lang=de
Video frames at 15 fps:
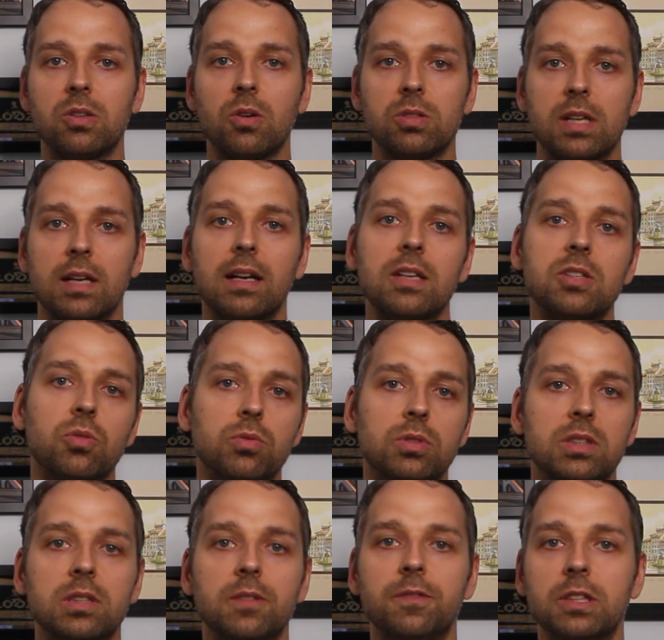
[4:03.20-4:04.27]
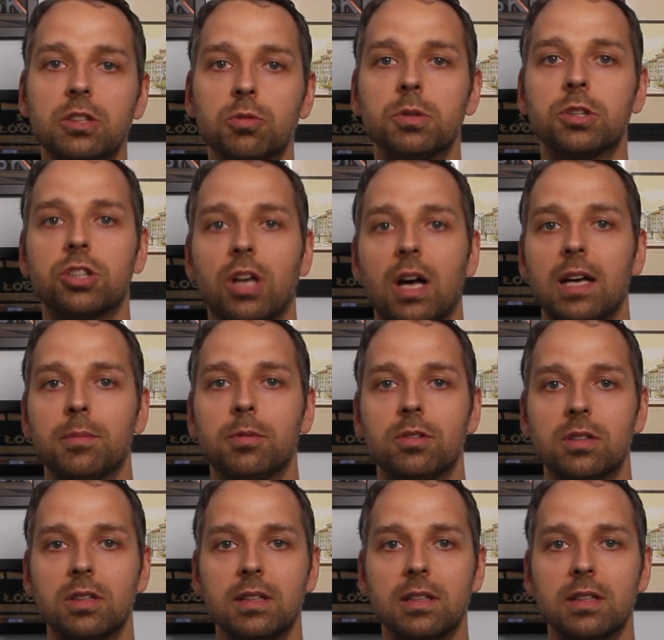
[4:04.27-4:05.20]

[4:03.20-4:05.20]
ich euch dann gleich unten in die Videobeschreibung.